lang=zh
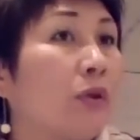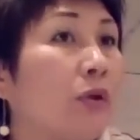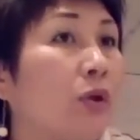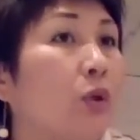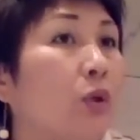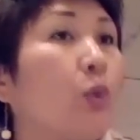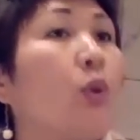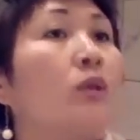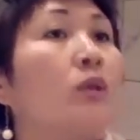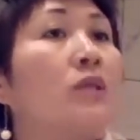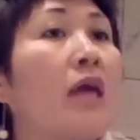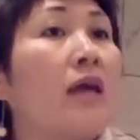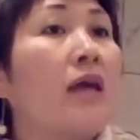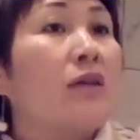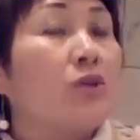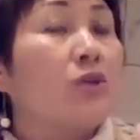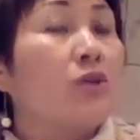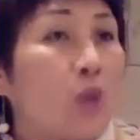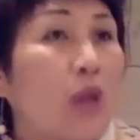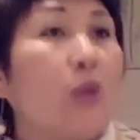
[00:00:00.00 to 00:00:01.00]
如果在
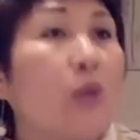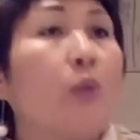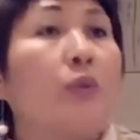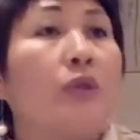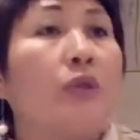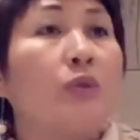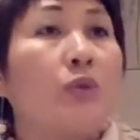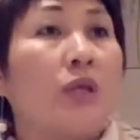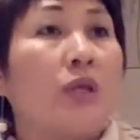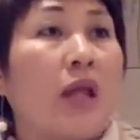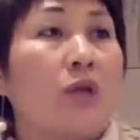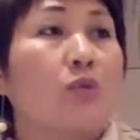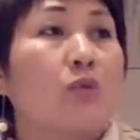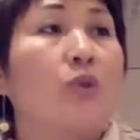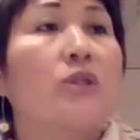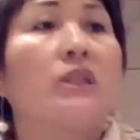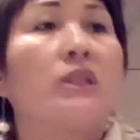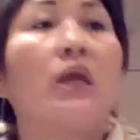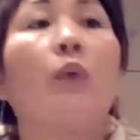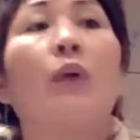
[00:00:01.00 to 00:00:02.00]
传统医学来说，
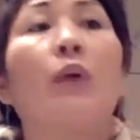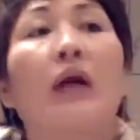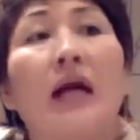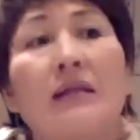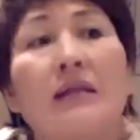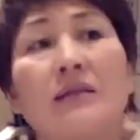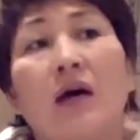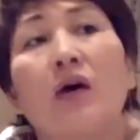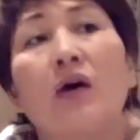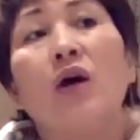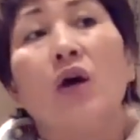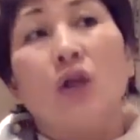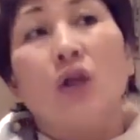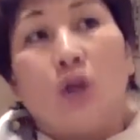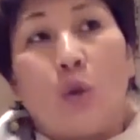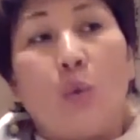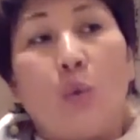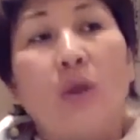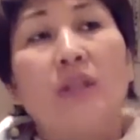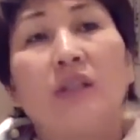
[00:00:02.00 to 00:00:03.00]
今天我肝脏
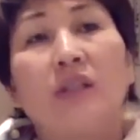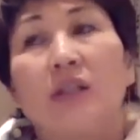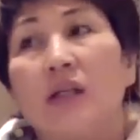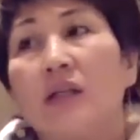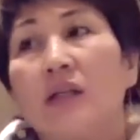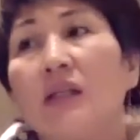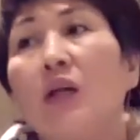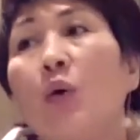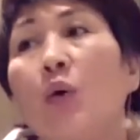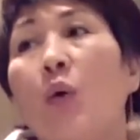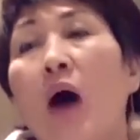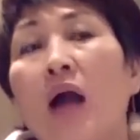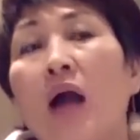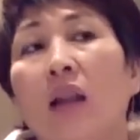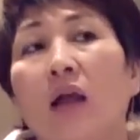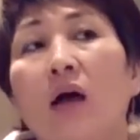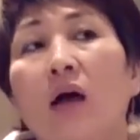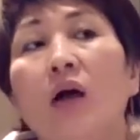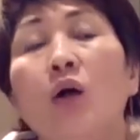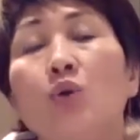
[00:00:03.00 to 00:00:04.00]
有问题了，硬化
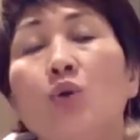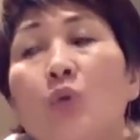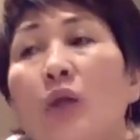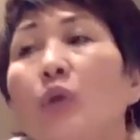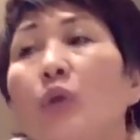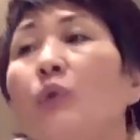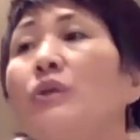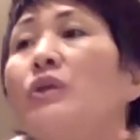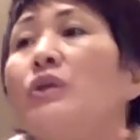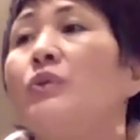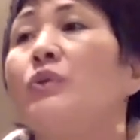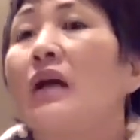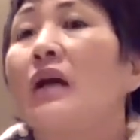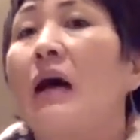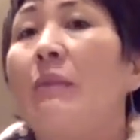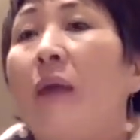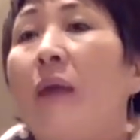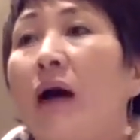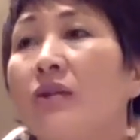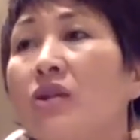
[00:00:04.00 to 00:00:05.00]
了，传统医学
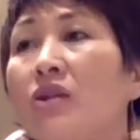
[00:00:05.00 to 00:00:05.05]
干嘛？